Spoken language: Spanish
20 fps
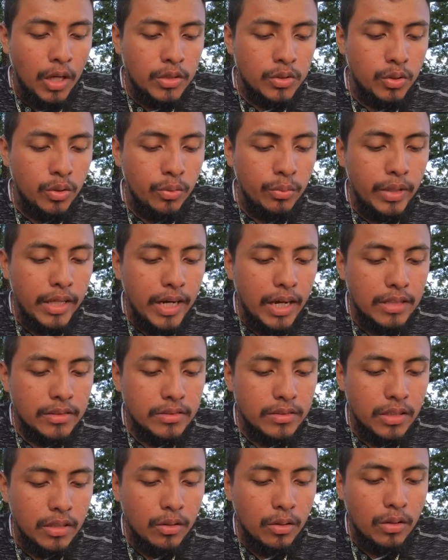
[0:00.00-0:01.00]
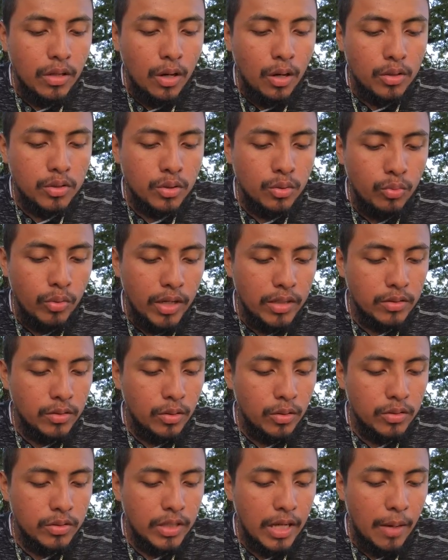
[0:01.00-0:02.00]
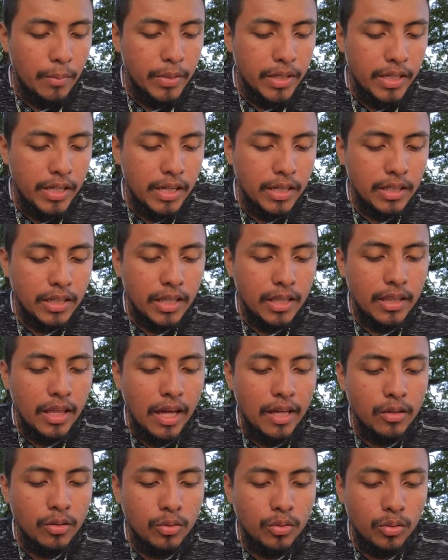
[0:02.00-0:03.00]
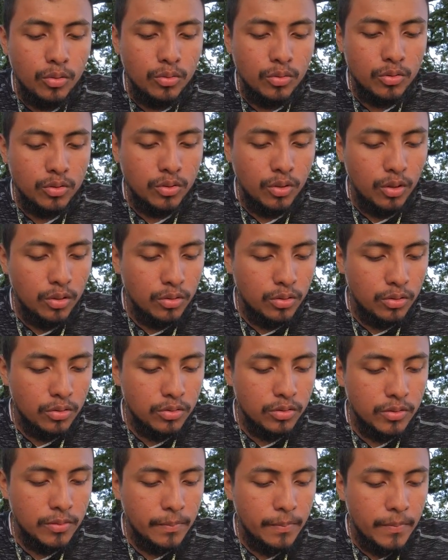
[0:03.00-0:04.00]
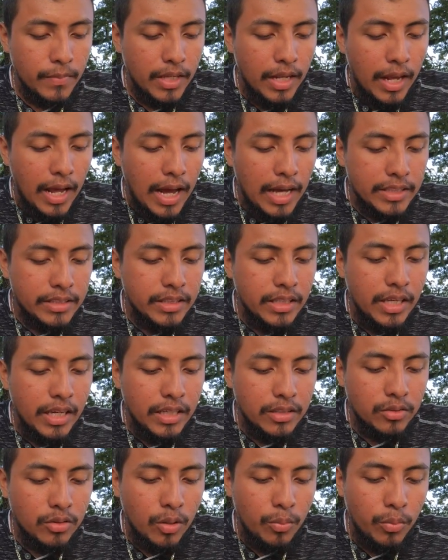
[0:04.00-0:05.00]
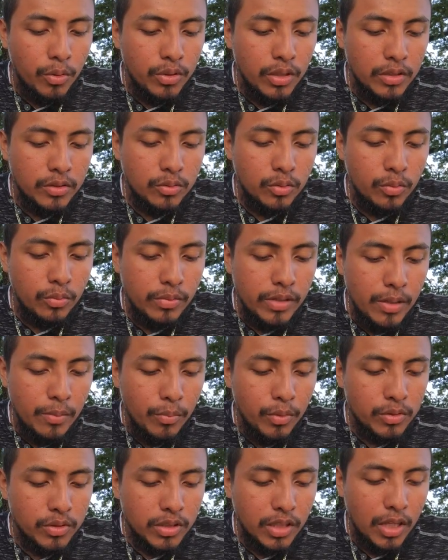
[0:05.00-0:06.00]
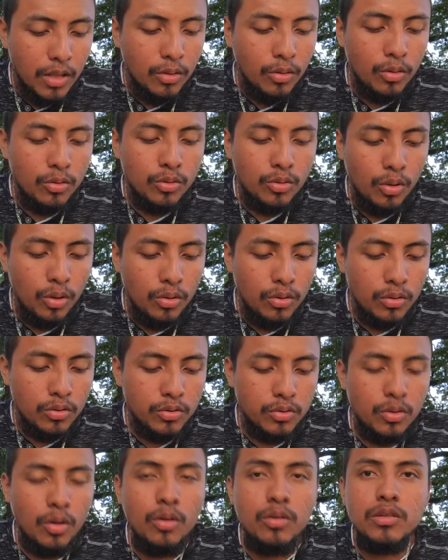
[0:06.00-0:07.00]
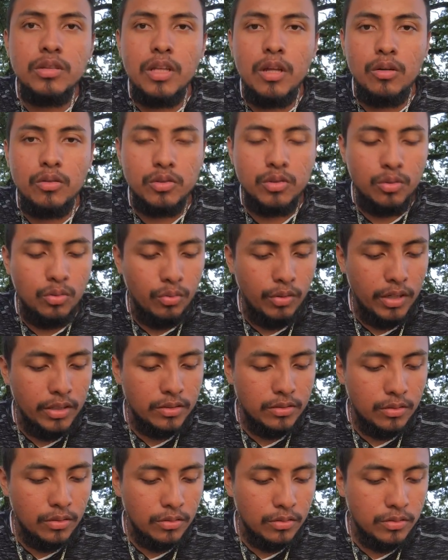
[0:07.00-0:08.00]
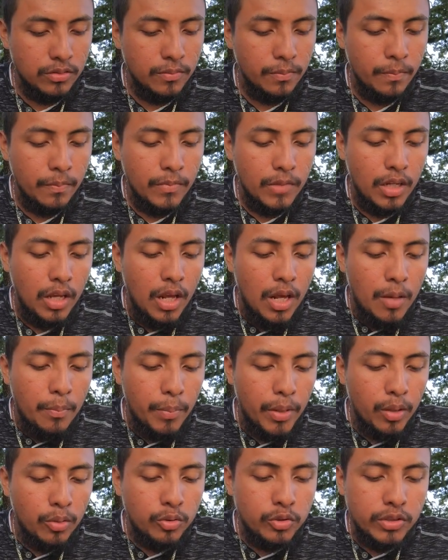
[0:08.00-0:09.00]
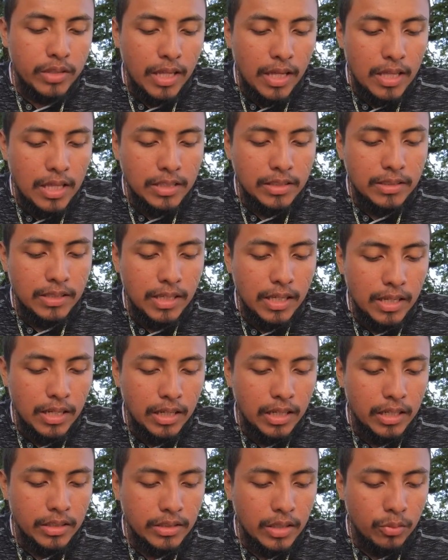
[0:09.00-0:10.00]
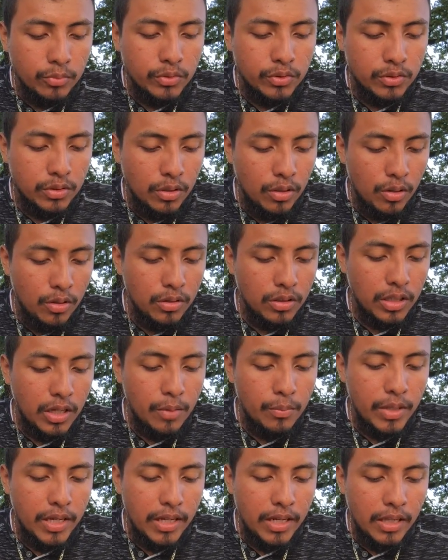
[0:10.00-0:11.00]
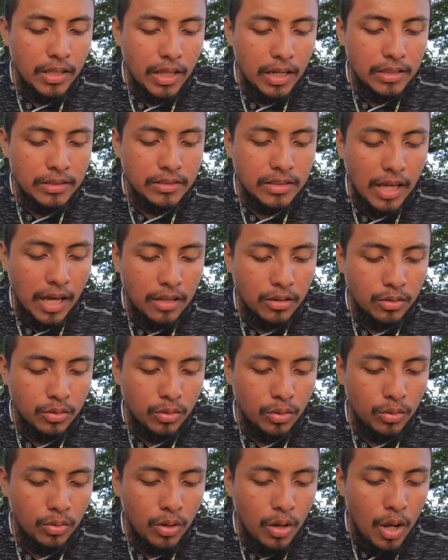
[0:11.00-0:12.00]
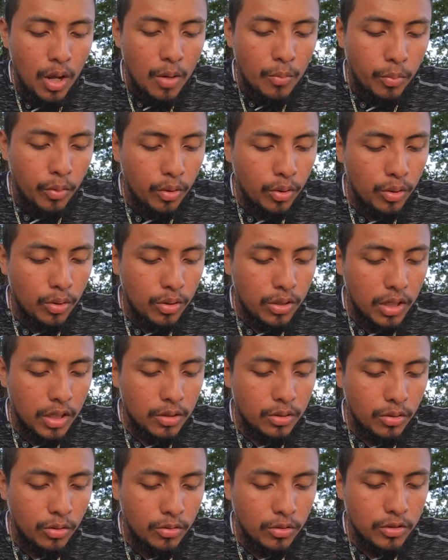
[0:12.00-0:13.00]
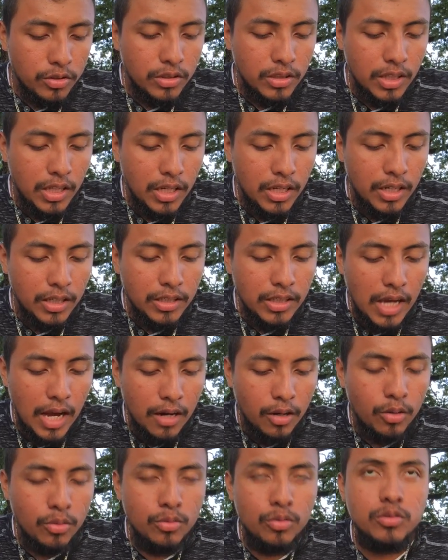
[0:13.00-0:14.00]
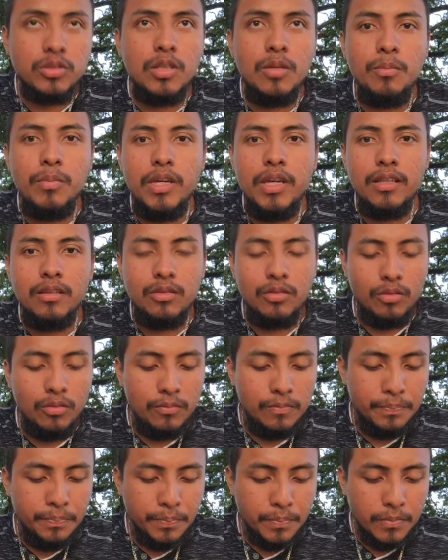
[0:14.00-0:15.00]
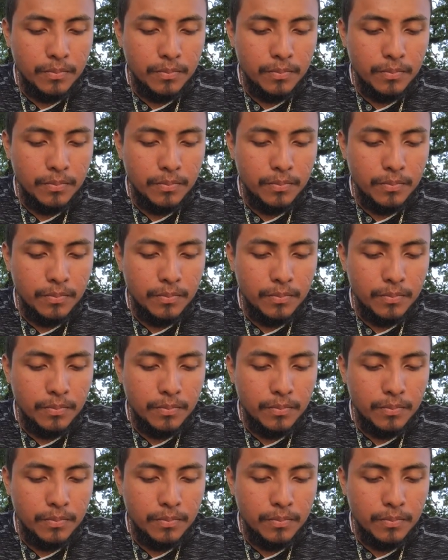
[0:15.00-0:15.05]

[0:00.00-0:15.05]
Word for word: Si hubieran sido de los nuestros, se habrían quedado con nosotros. Así es como descubrimos que no todos son de los nuestros. Pero ustedes tienen esa unción que viene del Santo, por lo que todos tienen ya conocimiento.